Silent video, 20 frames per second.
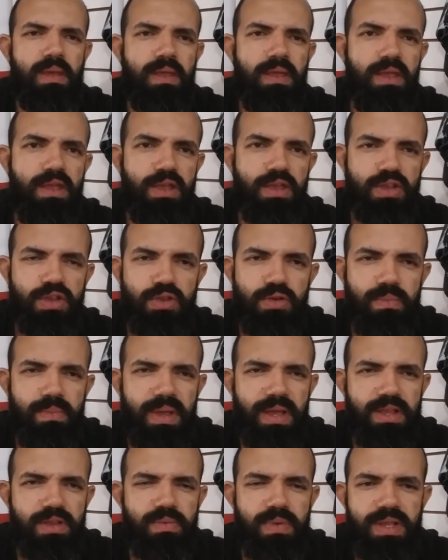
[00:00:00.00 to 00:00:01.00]
E isso
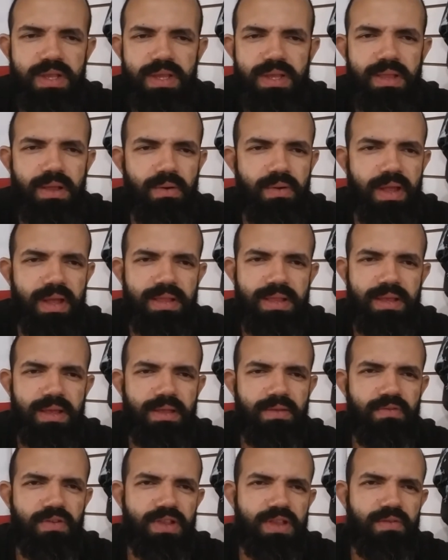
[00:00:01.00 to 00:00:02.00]
mesmo assim não quer dizer
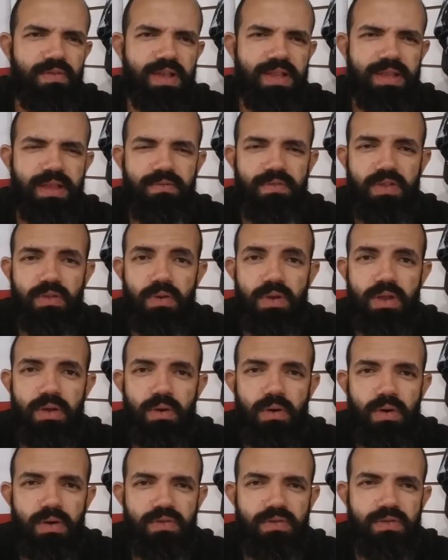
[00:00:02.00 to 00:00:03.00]
que você vai ser
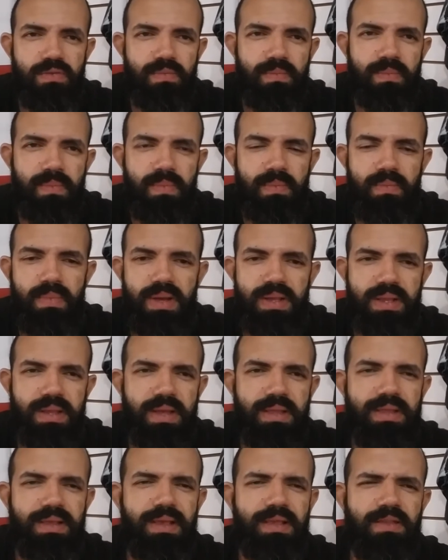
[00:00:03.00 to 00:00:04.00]
vitorioso, mas
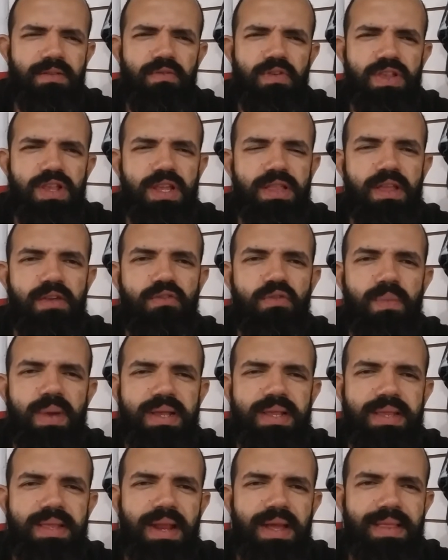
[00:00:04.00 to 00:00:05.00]
quer dizer que você teve uma
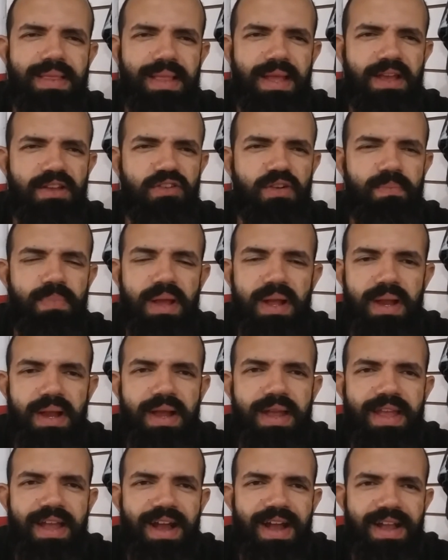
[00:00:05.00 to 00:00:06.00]
estratégia para
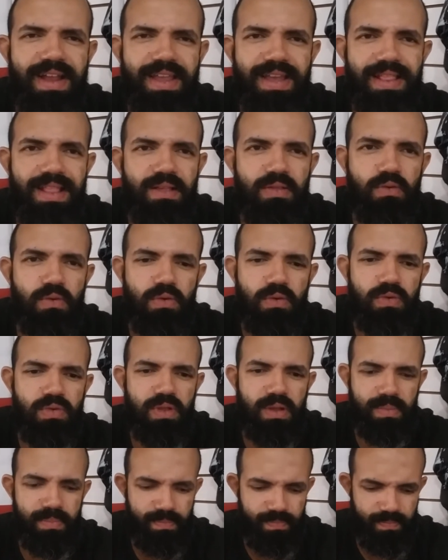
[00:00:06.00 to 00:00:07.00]
ganhar aquela
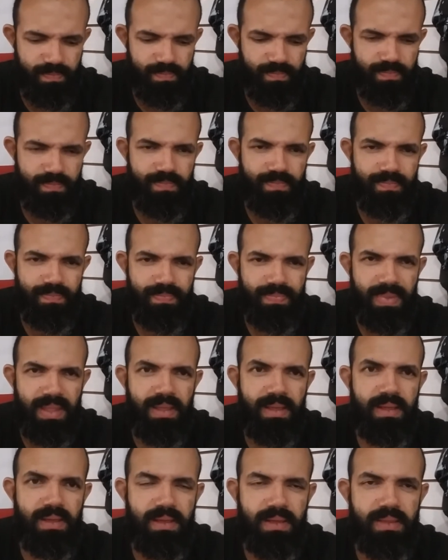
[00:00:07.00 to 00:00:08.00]
luta.
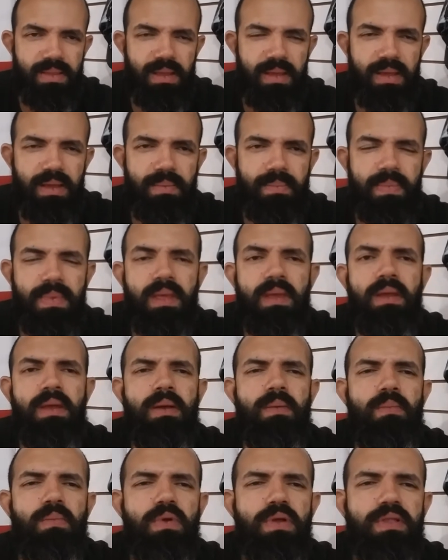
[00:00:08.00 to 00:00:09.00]
Né?
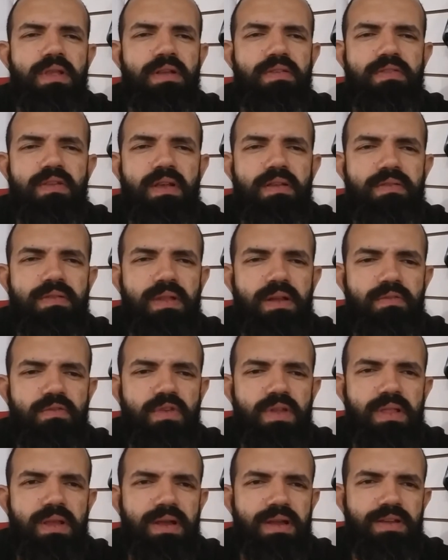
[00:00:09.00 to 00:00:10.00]
Muitas vezes na
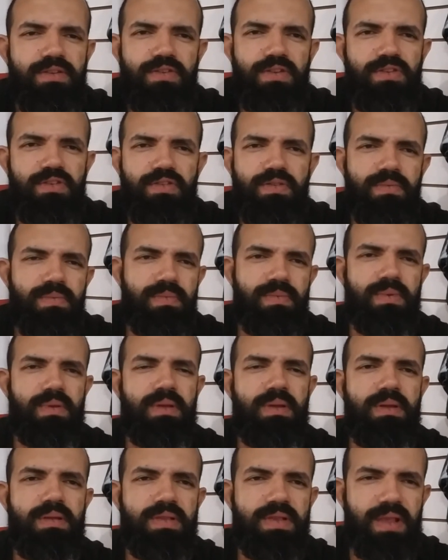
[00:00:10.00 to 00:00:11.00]
vida a gente
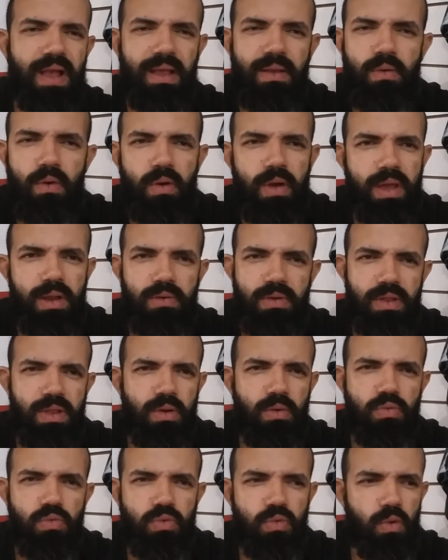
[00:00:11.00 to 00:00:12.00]
sai correndo que nem
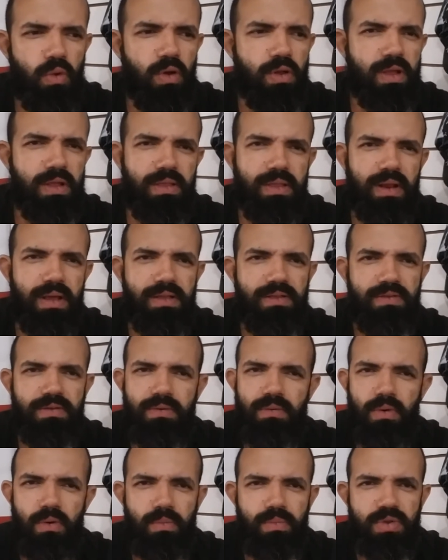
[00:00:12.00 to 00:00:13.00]
um doido atrás de
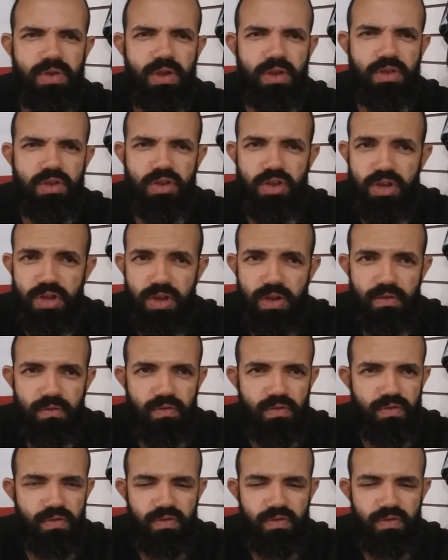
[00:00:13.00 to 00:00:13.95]
um objetivo,